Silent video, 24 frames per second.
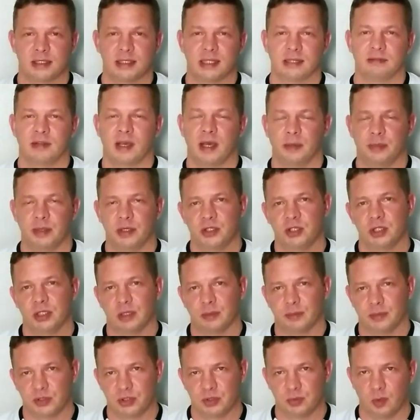Основная
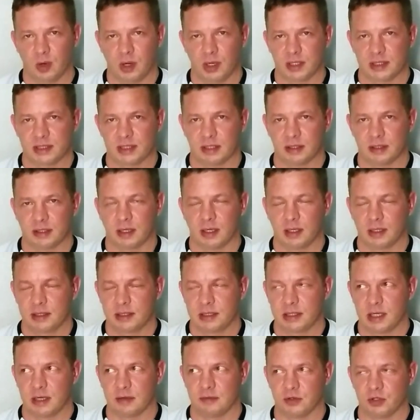причина, почему Александр
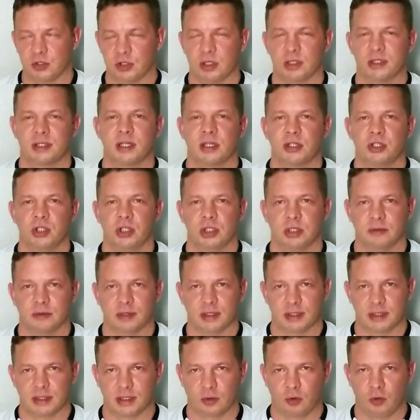Алексеевич
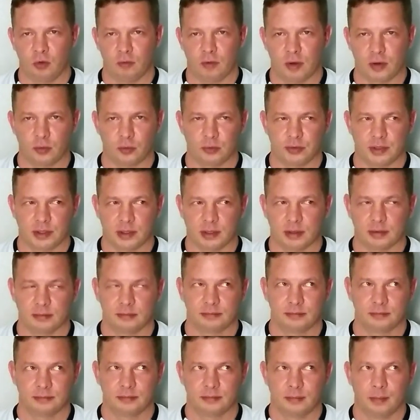зачитывает такого рода
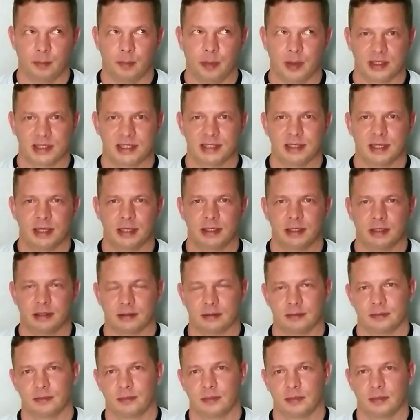
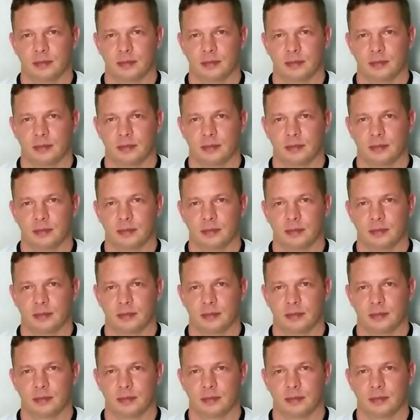послание,